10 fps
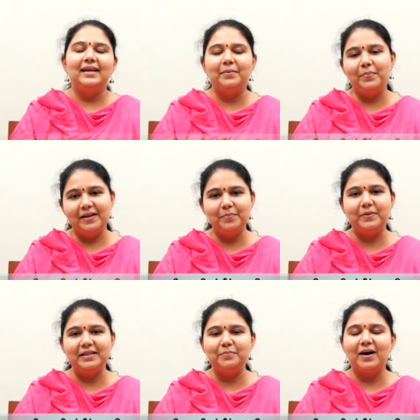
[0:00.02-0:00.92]
என் பேர்
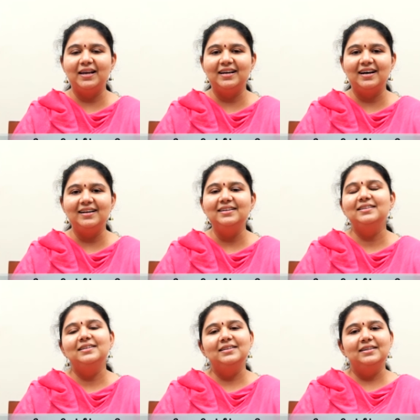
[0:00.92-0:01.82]
பிரீத் மாலிகா
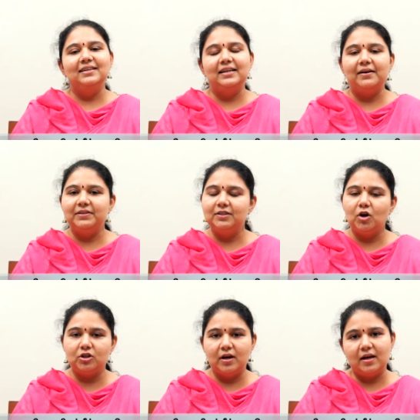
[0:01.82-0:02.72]
நான் வந்து
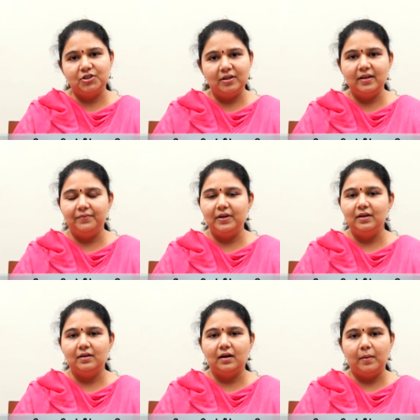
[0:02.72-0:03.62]
டாக்டர் ஆஷா தேவி
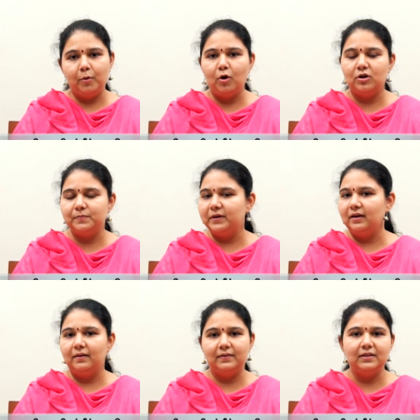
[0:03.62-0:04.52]
அப்போலோ
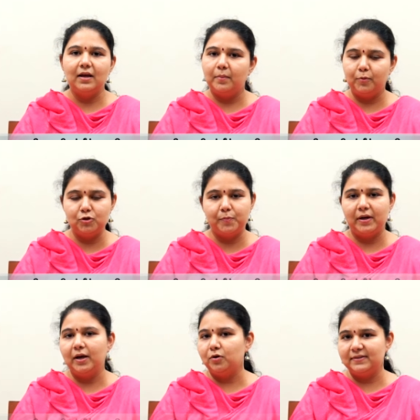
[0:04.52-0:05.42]
ஹாஸ்பிட்டலில் வந்து நான் அப்ரோச்
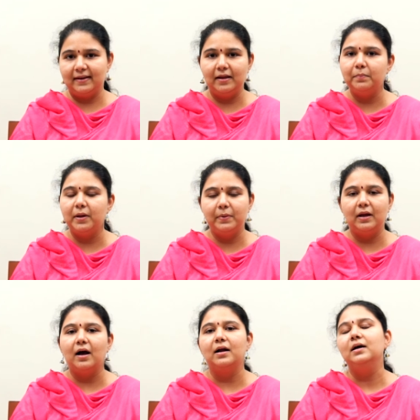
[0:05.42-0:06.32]
பண்ணேன் என்னோடய செகண்ட்
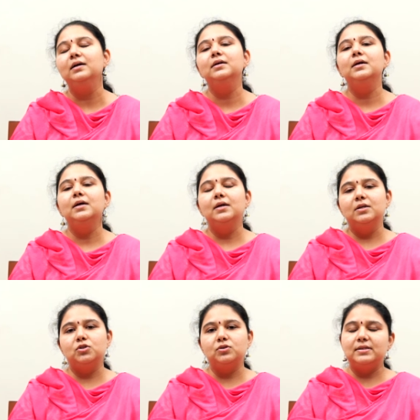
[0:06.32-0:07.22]
பேபிக்காக
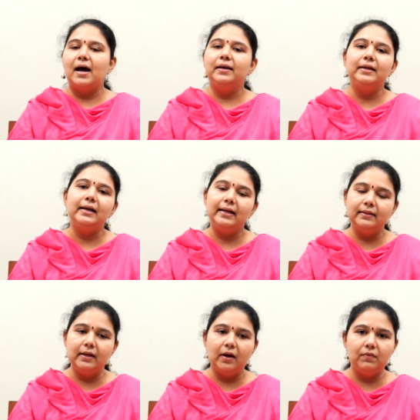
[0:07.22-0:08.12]
ஸோ
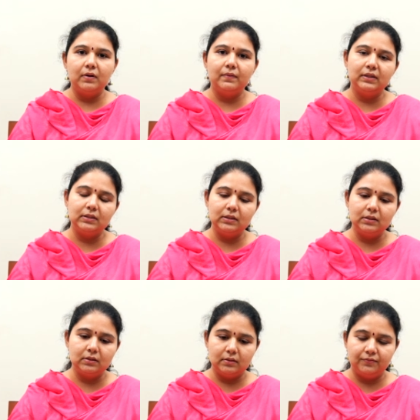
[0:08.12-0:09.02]
ஸ்டார்டிங்லேருந்தே அவங்க வந்து
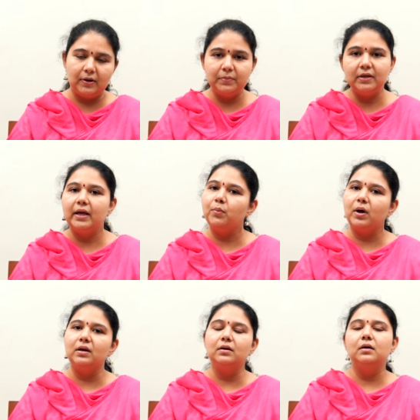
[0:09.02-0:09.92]
ஃப்ரம் த டே
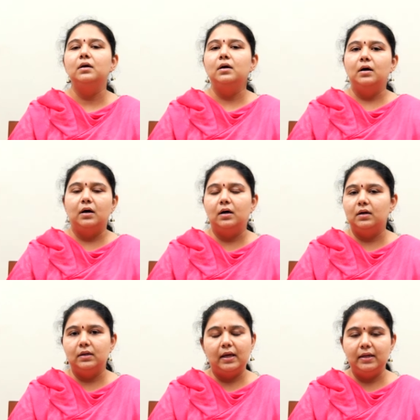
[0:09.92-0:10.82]
ஒன்
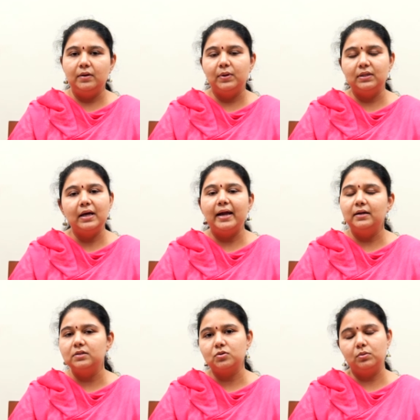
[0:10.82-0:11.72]
நிறைய வந்து
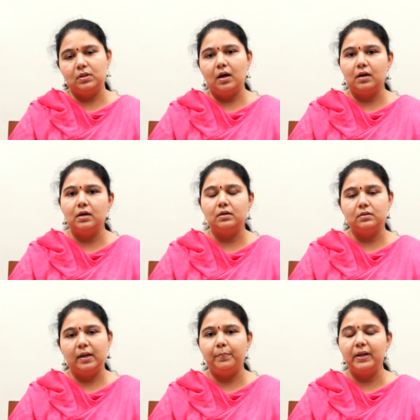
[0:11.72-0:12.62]
கைடன்ஸ் கொடுத்தாங்க
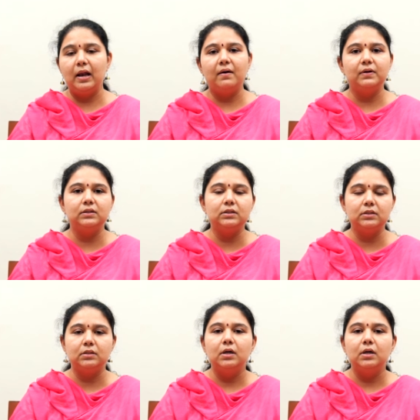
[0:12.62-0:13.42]
எப்படிலாம் வந்து